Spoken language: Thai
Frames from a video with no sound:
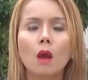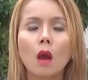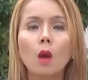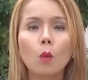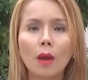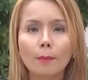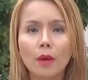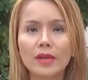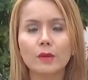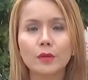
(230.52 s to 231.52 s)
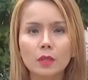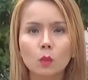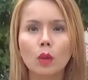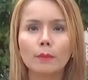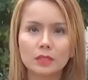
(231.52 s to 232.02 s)
ข้อความบ่อยเท่าที่ค
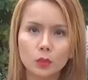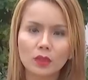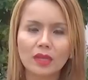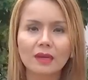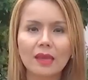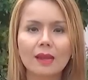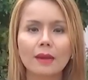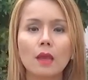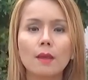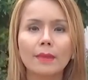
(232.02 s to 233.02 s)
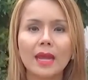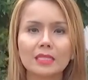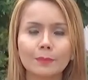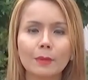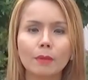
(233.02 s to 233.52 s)
วรเหมือนช่วงแรกๆเนี่ยมันอาจ
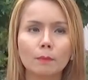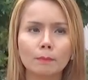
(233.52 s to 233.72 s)
จะเป็น